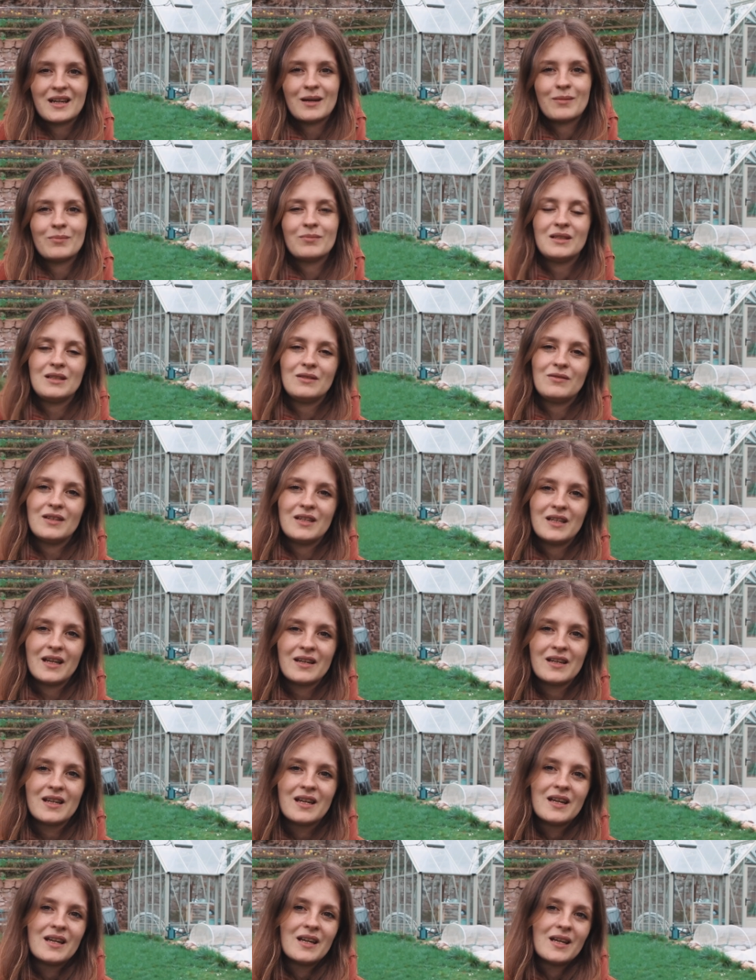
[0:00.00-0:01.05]
haben, die wir
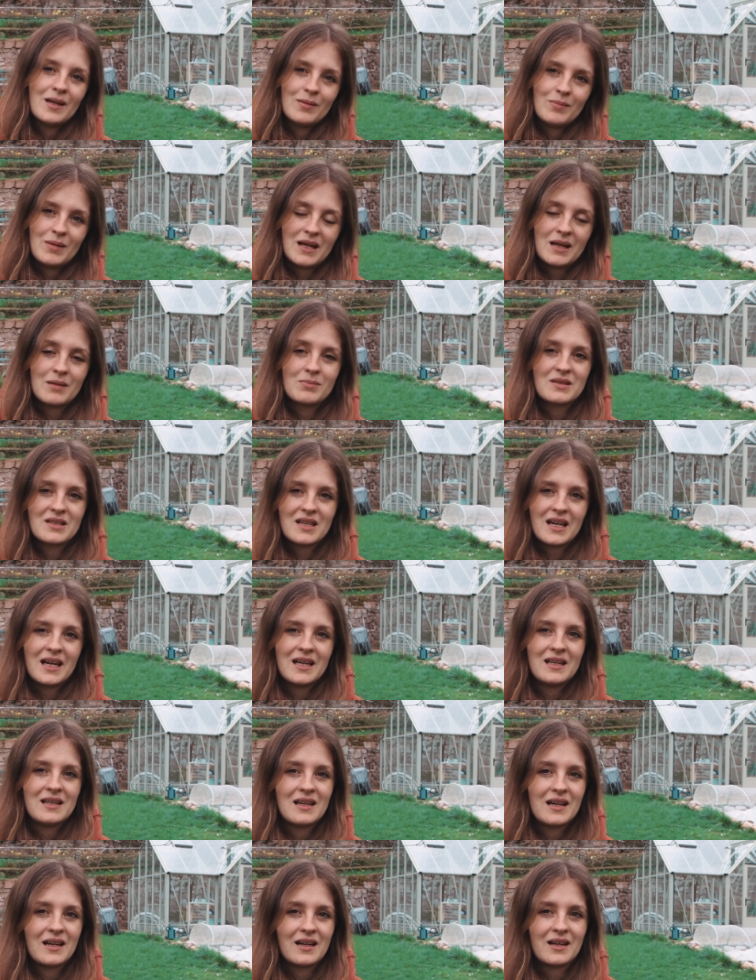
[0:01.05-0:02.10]
dann im Herbst
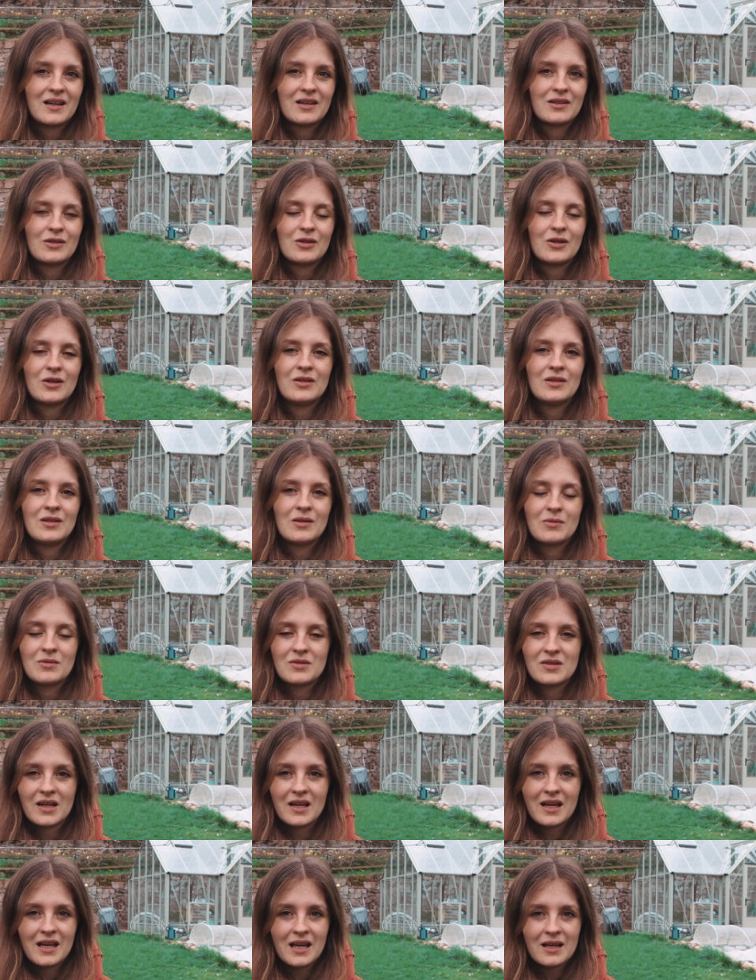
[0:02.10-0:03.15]
einlagern können in unserer